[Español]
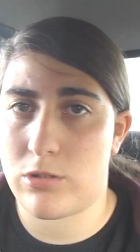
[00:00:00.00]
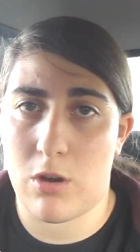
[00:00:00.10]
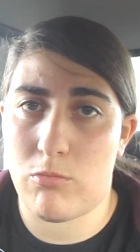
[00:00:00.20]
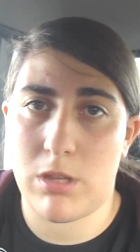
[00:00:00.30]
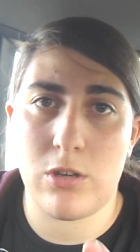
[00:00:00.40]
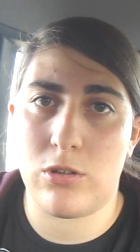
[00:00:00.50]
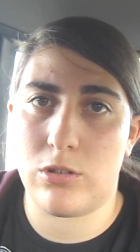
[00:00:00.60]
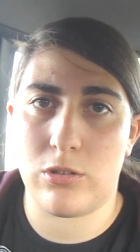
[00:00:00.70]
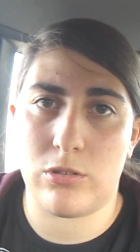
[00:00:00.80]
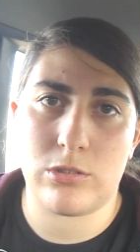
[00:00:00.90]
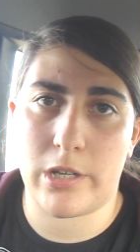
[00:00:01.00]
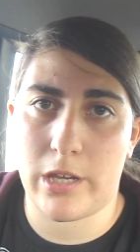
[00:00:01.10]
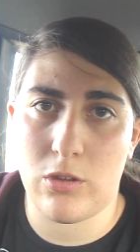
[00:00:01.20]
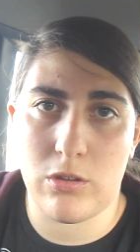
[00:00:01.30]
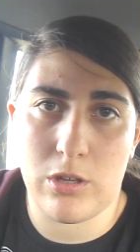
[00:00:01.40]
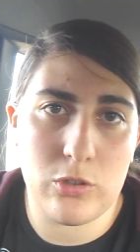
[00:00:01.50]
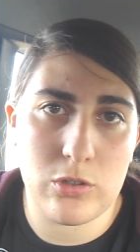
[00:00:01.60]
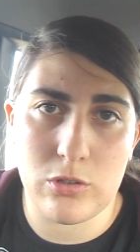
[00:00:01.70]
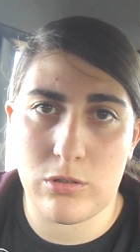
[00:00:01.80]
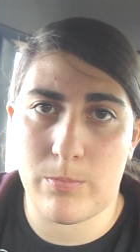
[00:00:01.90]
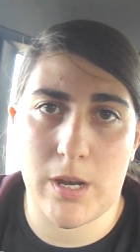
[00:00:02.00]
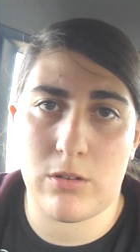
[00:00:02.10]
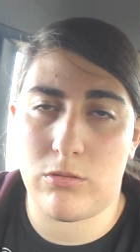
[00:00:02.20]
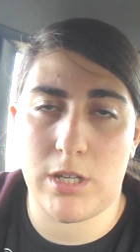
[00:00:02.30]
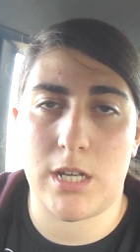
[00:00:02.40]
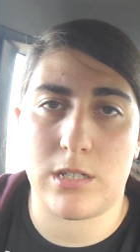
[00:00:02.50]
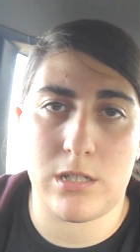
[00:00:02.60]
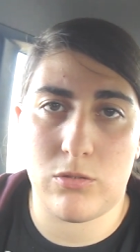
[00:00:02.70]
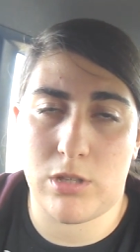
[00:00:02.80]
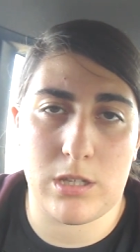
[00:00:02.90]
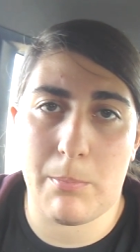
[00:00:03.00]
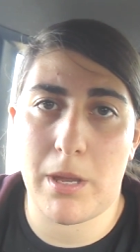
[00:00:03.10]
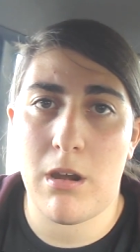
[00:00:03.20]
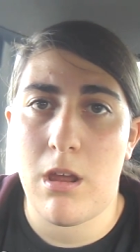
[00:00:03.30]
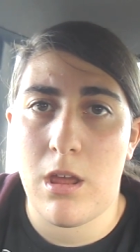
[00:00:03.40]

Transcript: o sea, un vídeo seguido de otro, en plan un día sí y un día también,